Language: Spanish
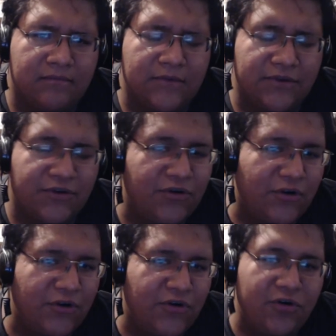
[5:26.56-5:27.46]
yo
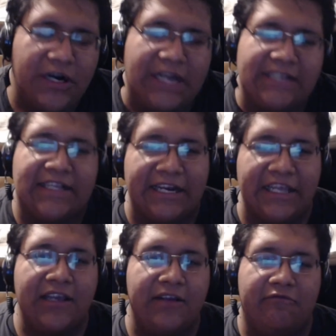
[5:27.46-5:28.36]
no, yo no
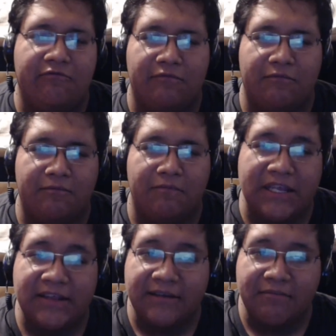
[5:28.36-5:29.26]
gastaría
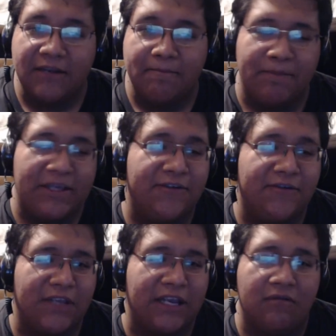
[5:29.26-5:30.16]
veinte mil
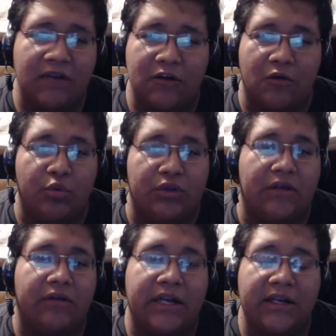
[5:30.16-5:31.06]
pesos en una
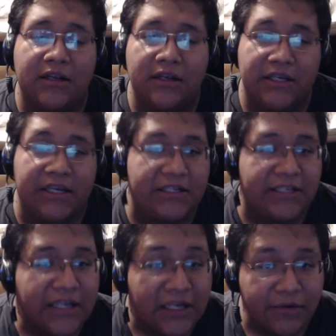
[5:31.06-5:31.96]
computadora que ni
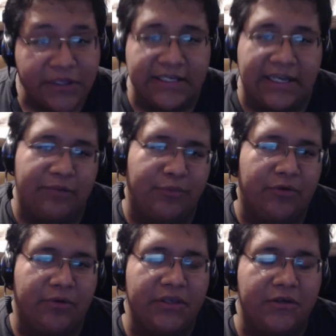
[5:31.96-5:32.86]
siquiera le voy a sacar
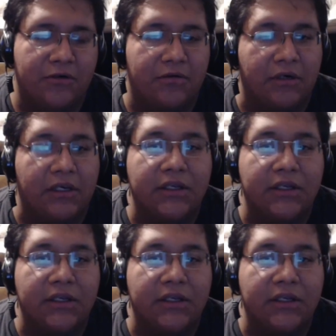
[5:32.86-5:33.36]
provecho, güey.